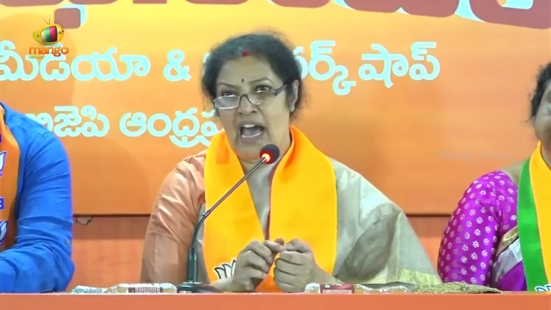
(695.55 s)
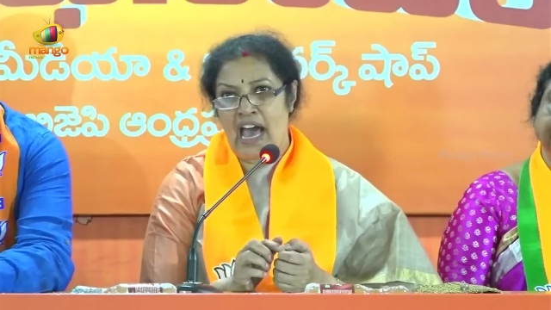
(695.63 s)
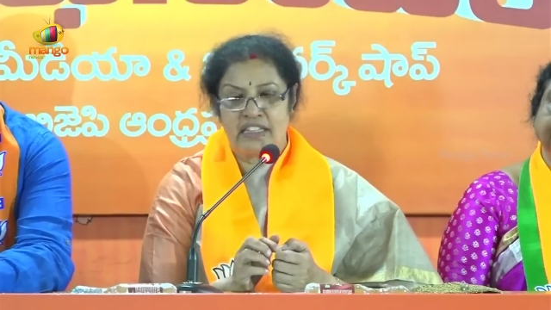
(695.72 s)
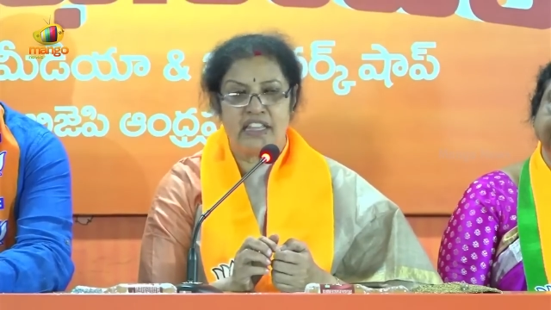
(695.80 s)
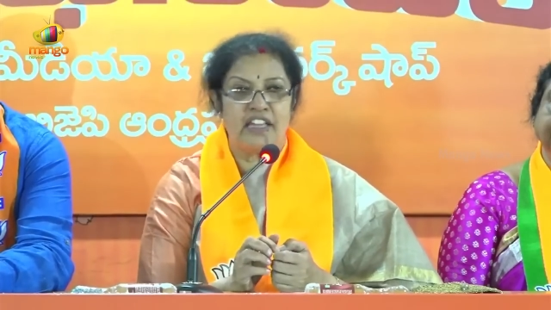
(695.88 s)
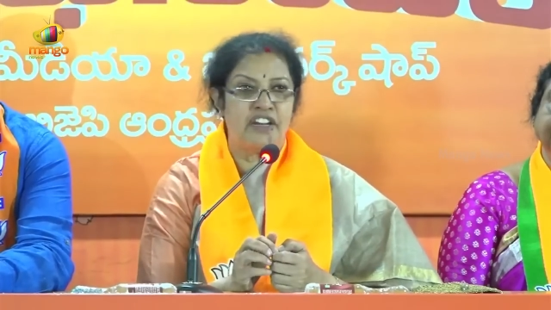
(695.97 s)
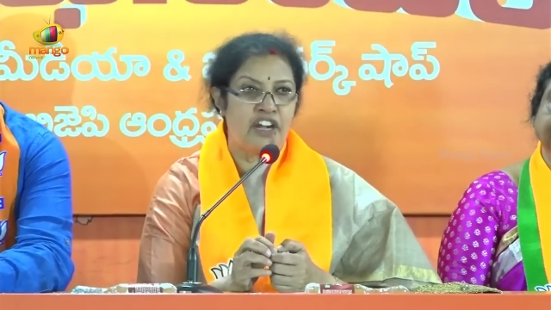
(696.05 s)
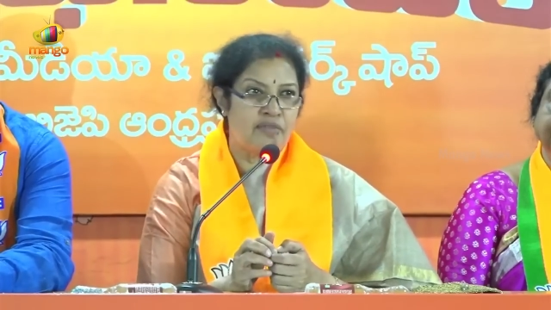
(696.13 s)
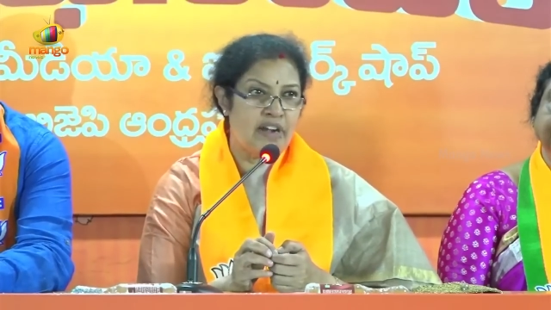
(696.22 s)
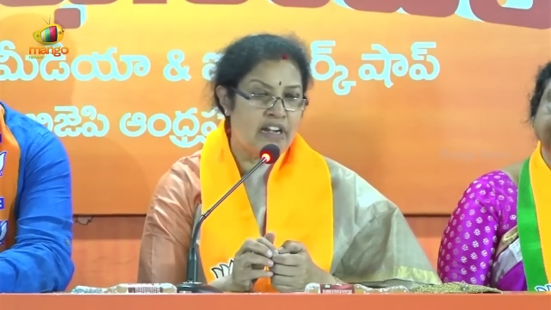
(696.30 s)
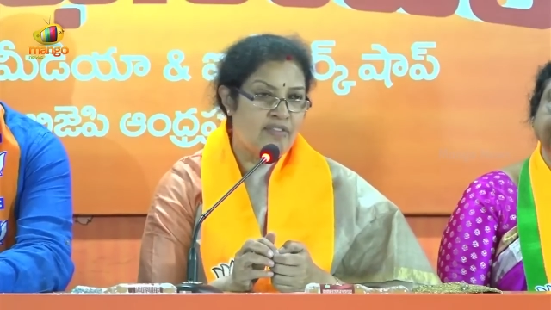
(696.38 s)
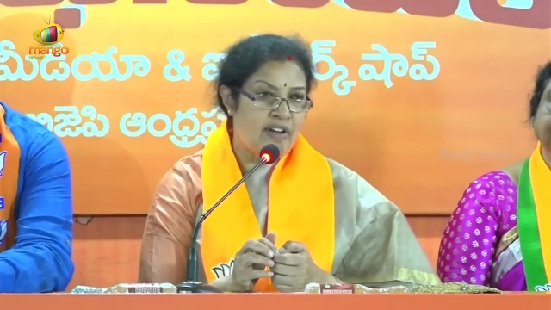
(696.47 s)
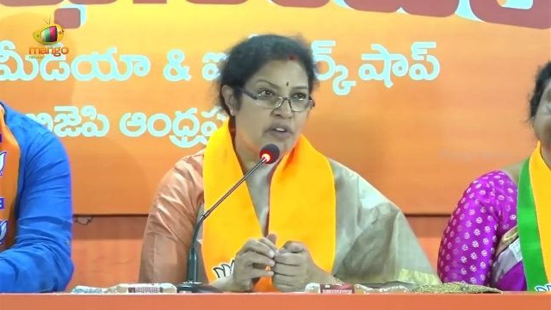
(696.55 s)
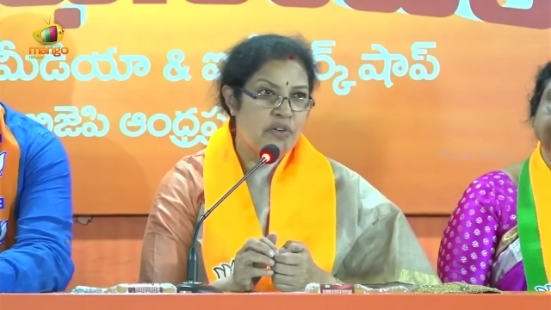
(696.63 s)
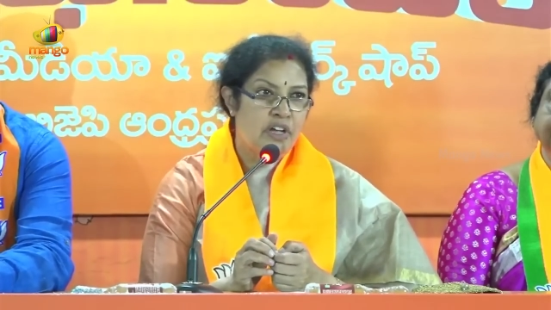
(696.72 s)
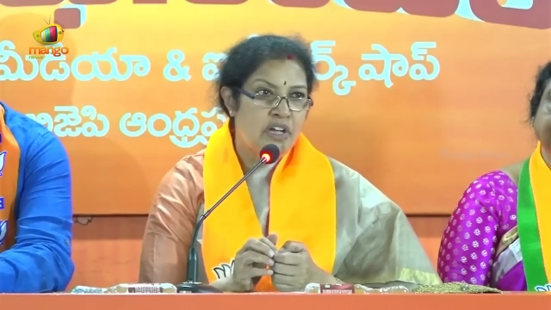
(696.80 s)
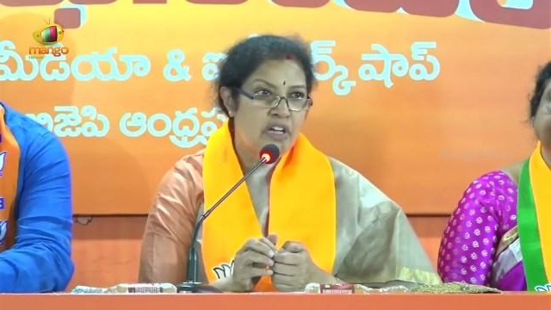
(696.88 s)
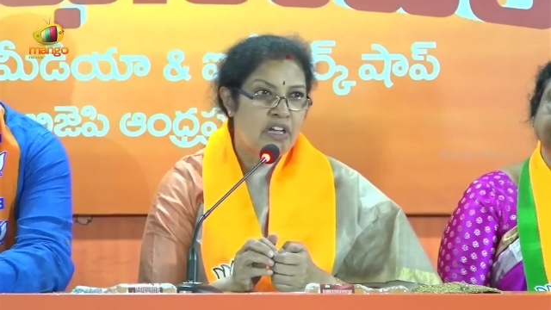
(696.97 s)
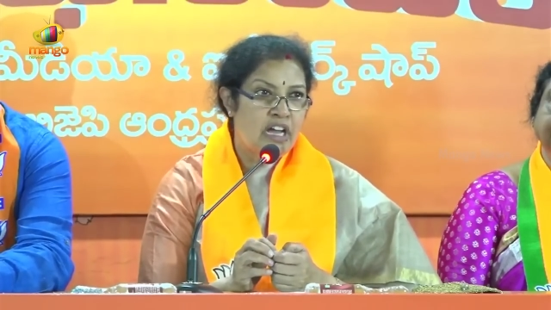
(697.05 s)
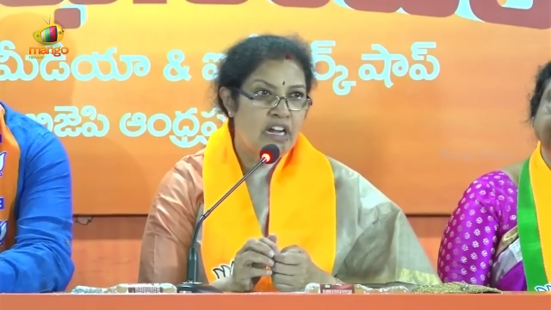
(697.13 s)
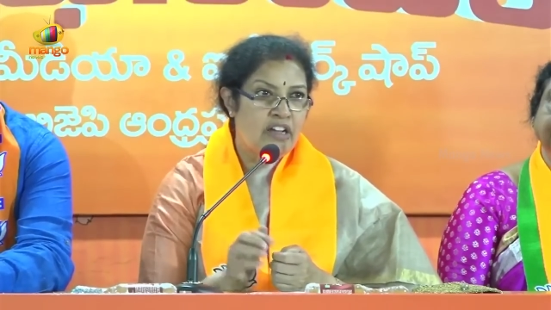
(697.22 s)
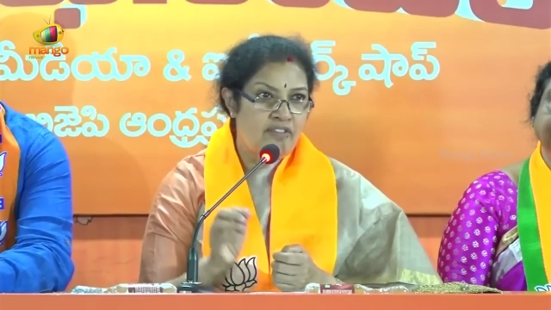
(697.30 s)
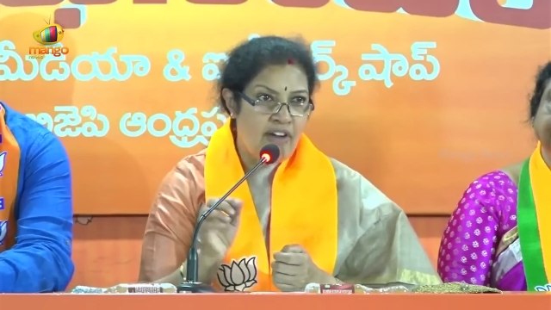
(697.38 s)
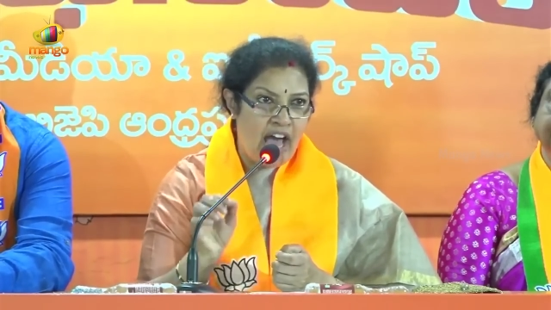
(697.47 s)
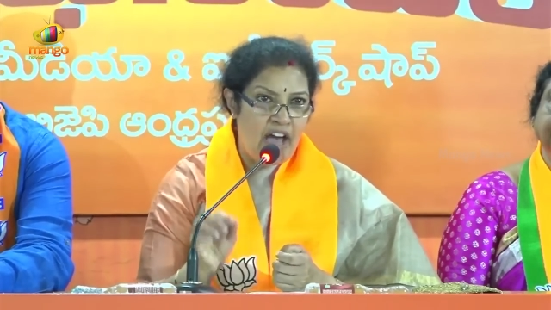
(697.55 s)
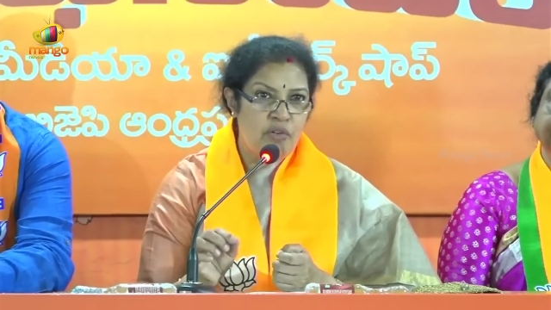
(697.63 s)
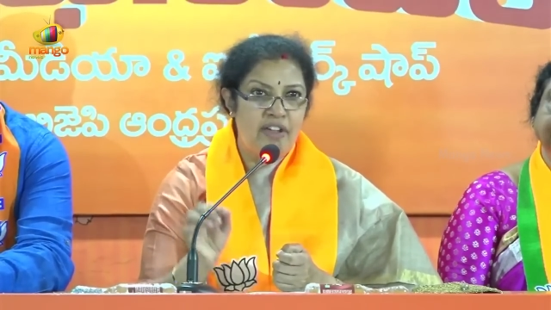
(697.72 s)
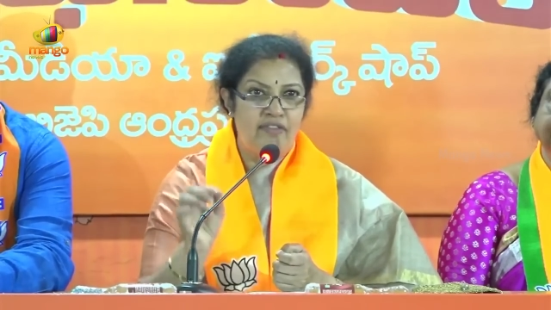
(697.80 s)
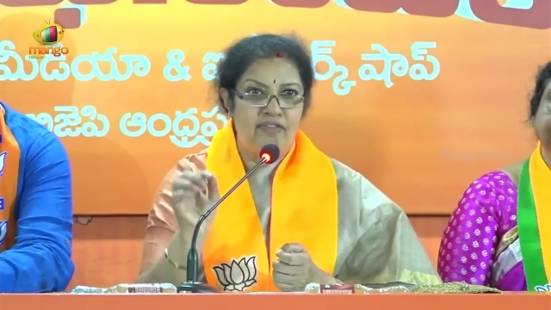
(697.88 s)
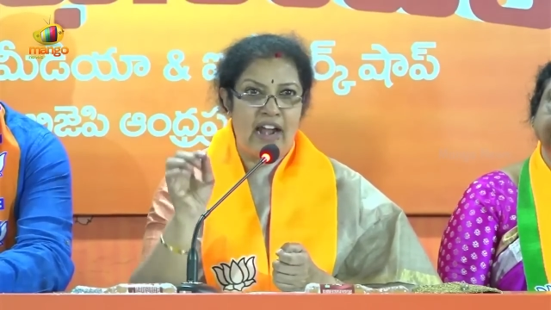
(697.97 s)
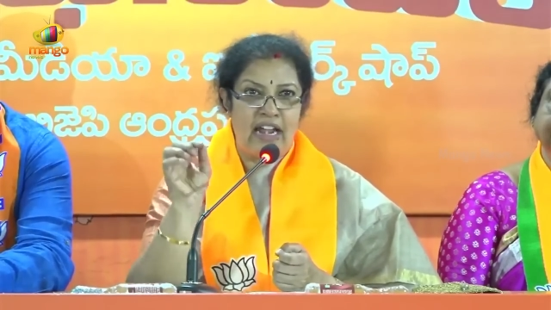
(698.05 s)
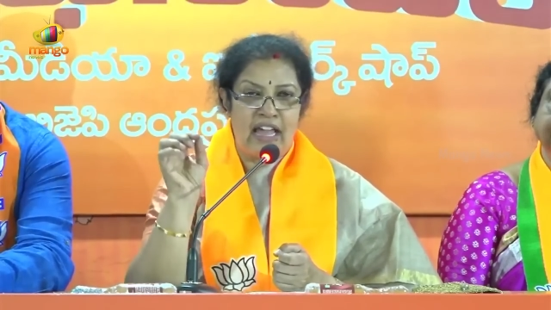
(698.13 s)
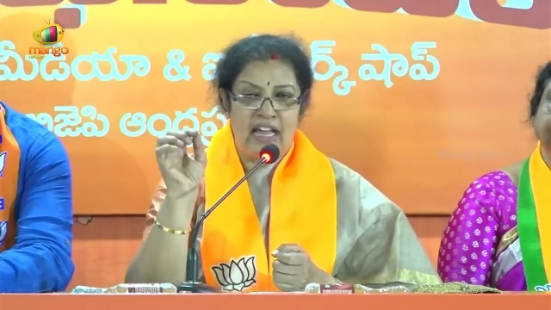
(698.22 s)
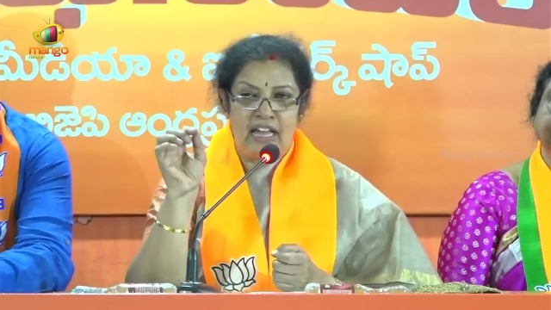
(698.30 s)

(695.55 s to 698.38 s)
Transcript: ఆరితేరినటువంటి వారు కనుక వారు ఇవాళ